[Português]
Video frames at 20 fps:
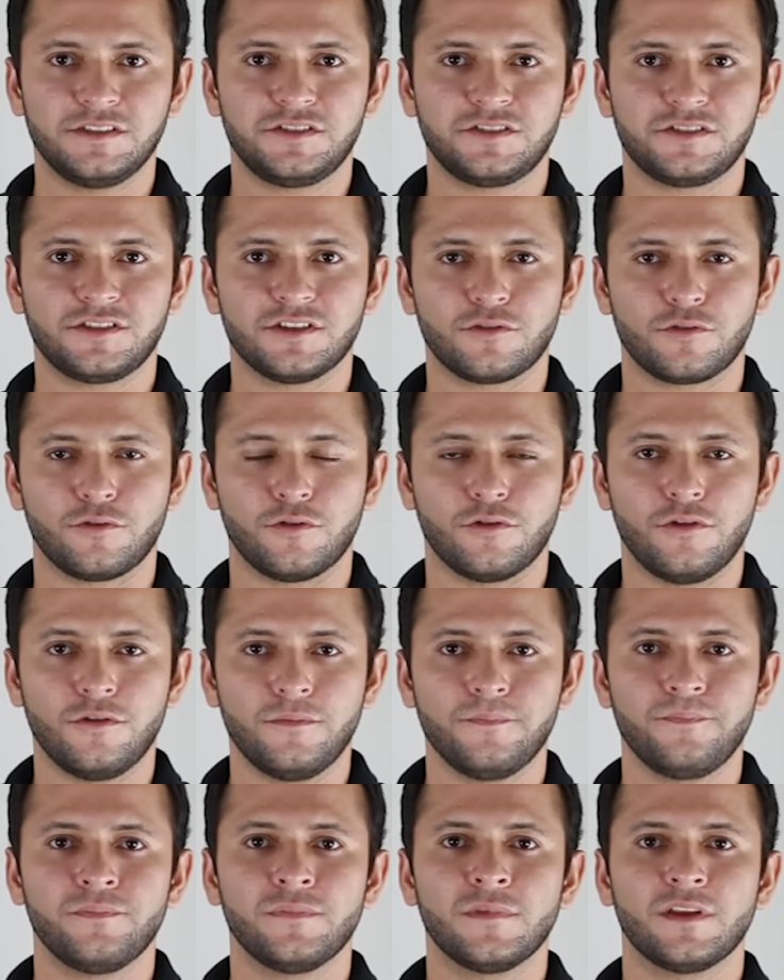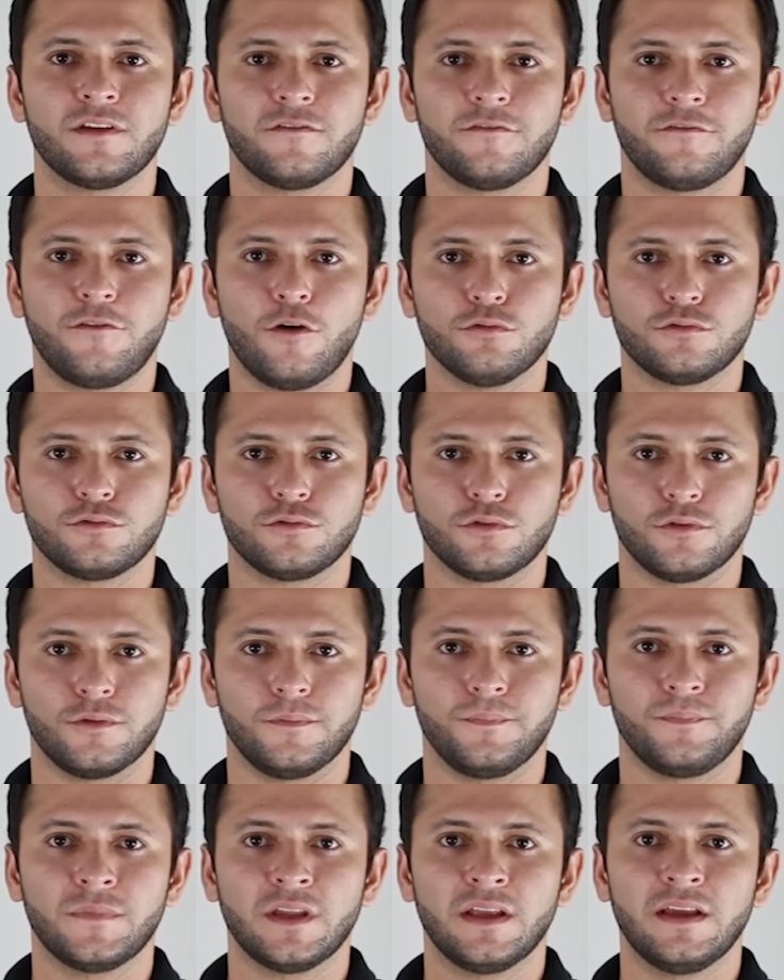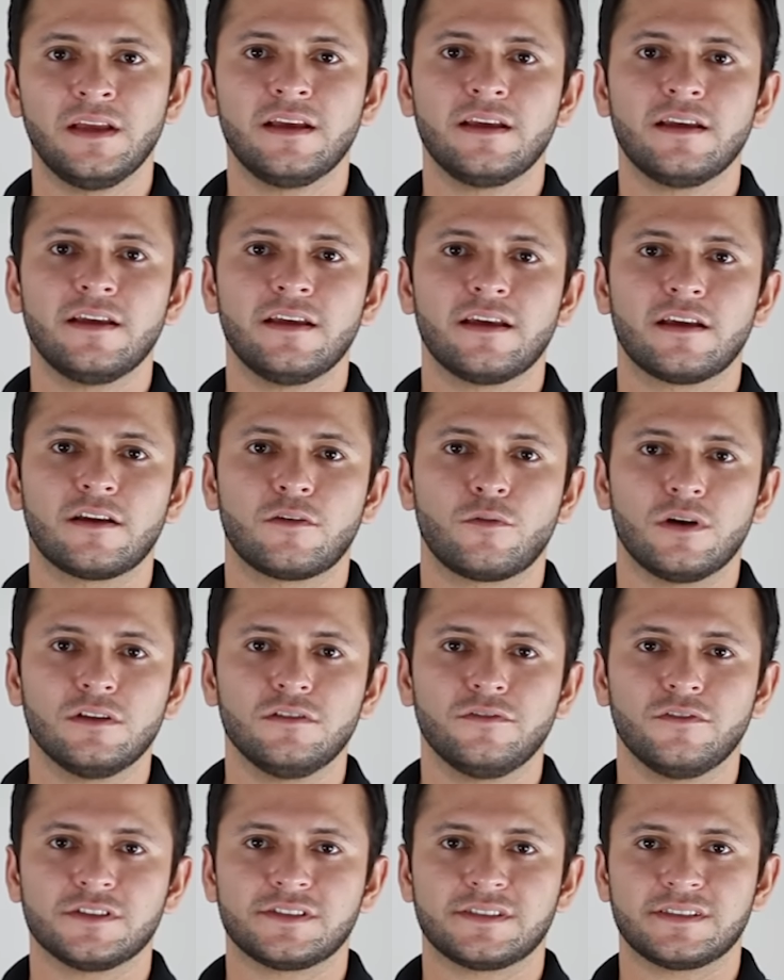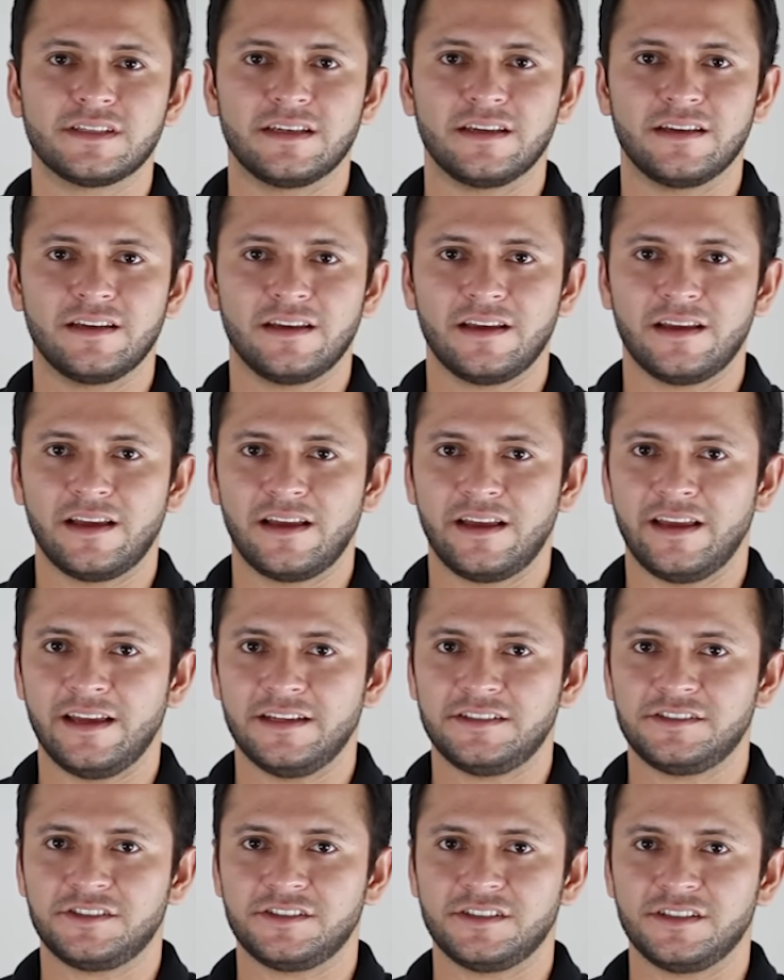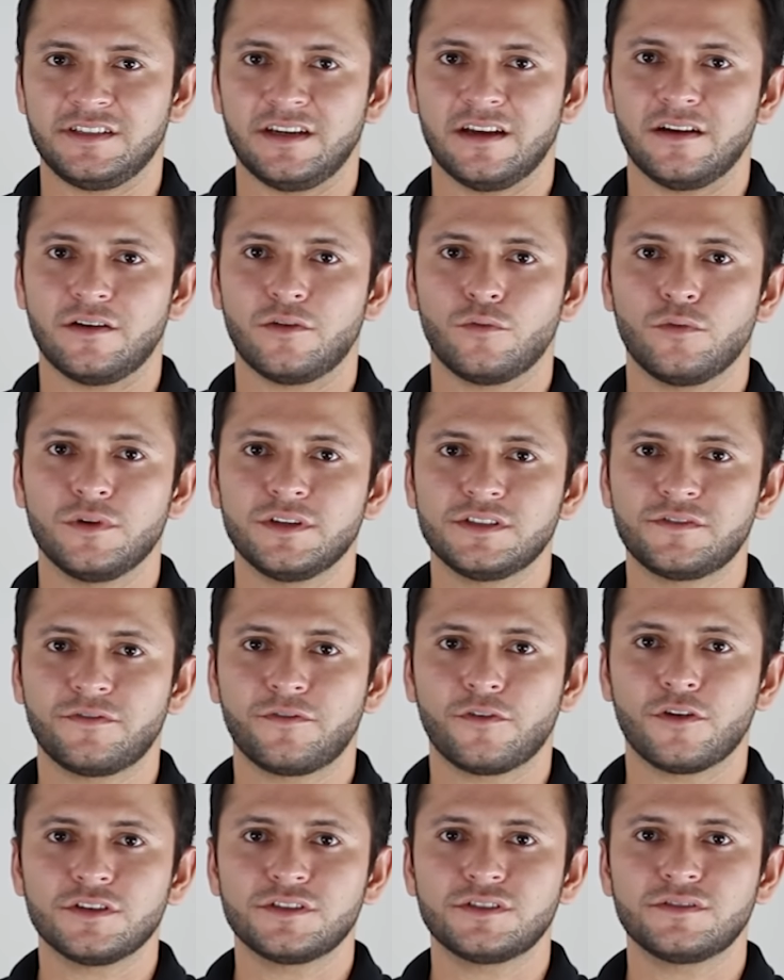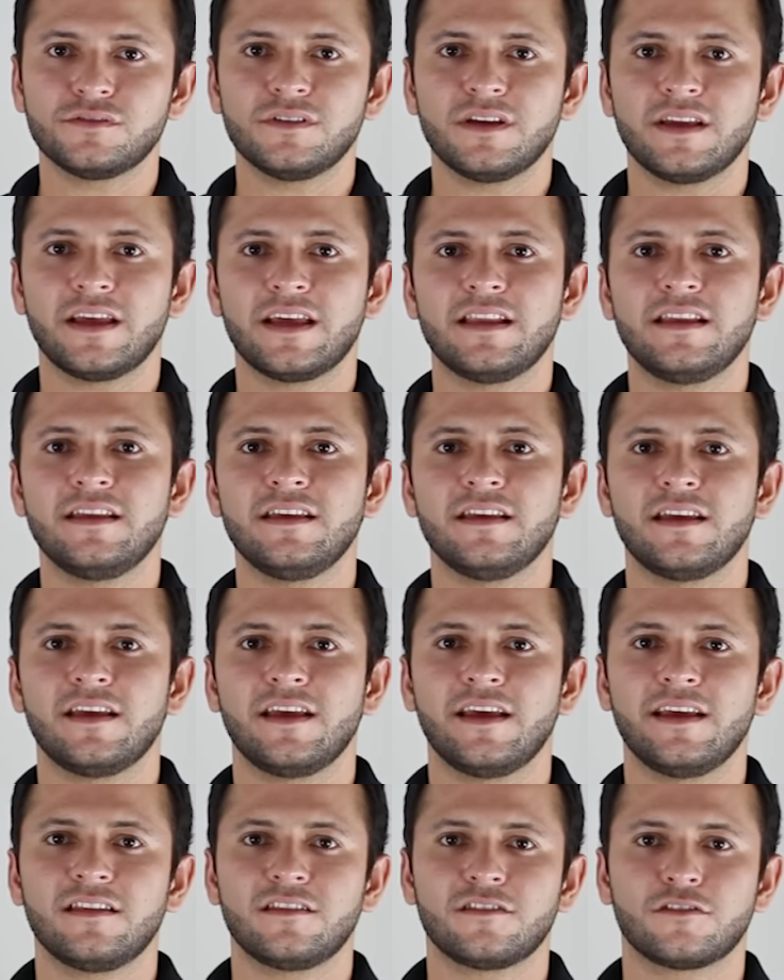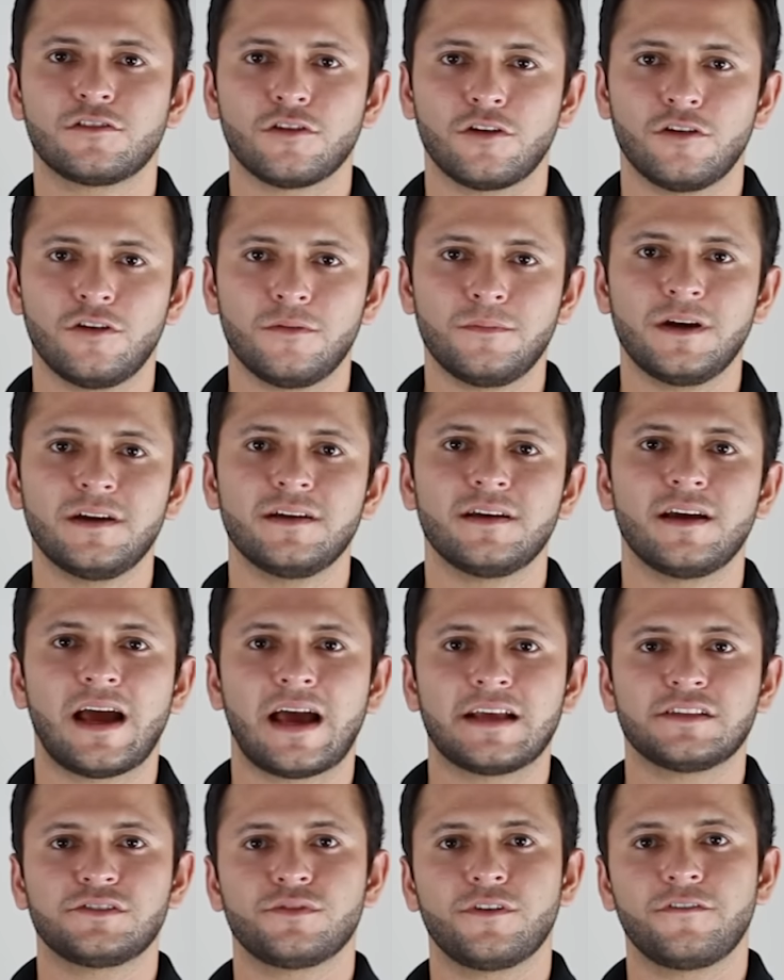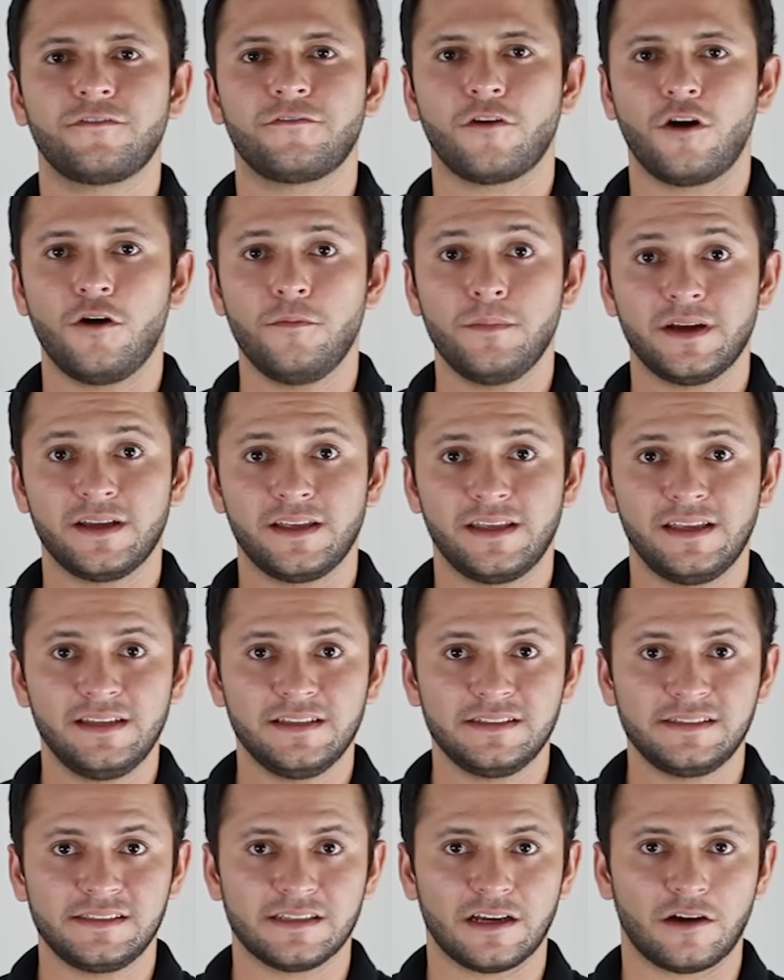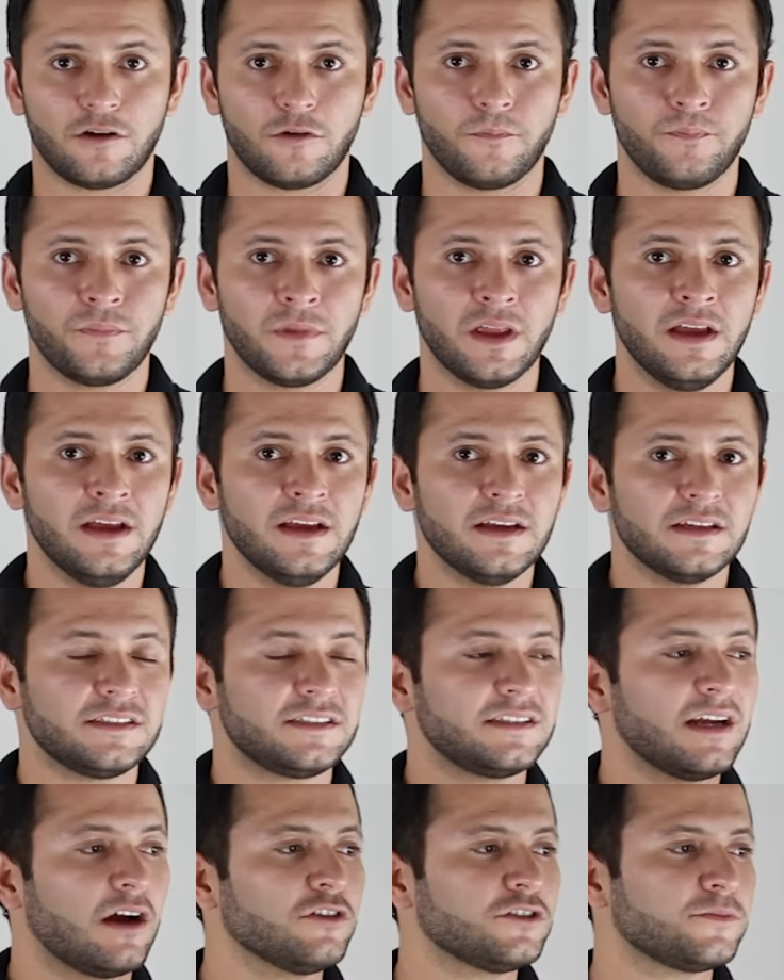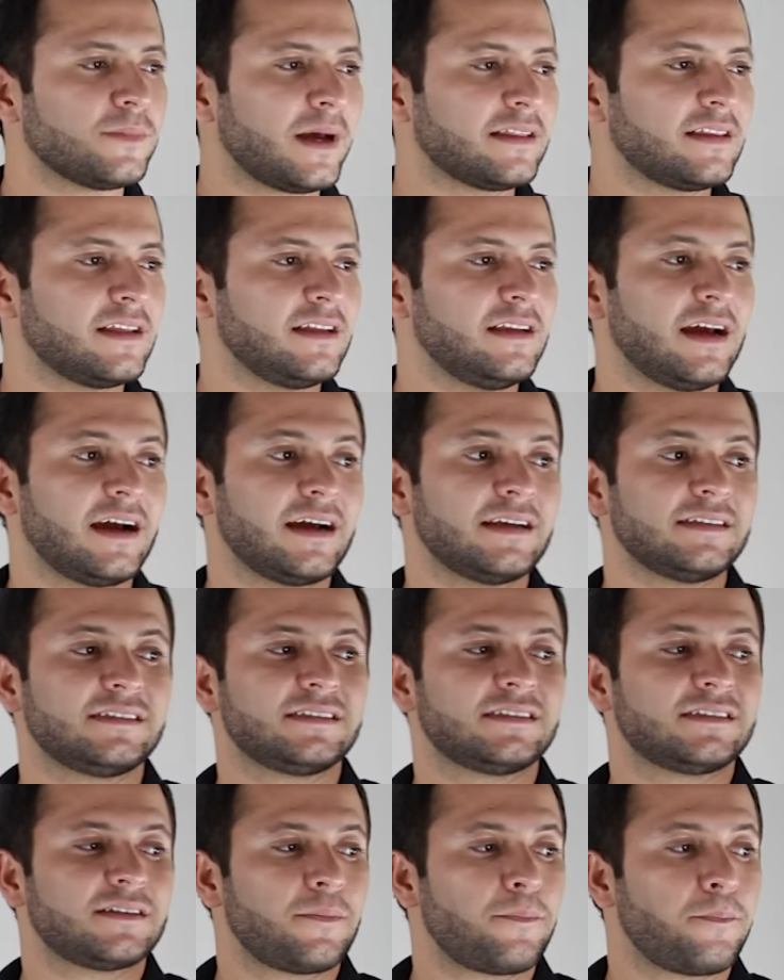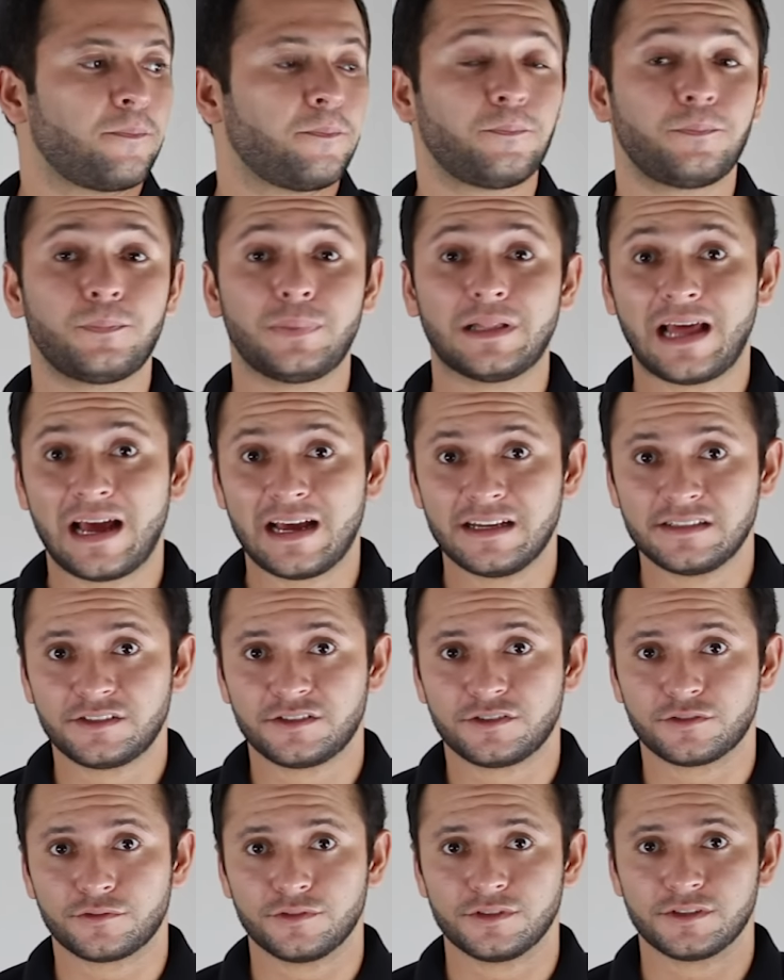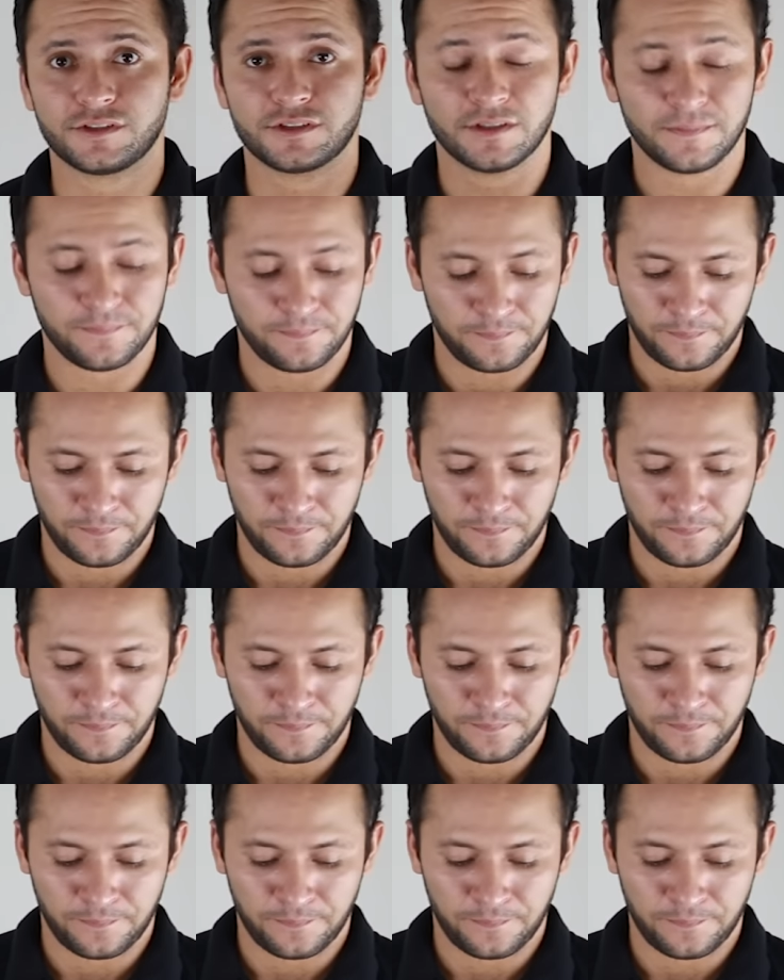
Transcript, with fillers: esticou, voltou. Quando você retira o esforço, ele retoma a sua forma inicial. Já os materiais plásticos,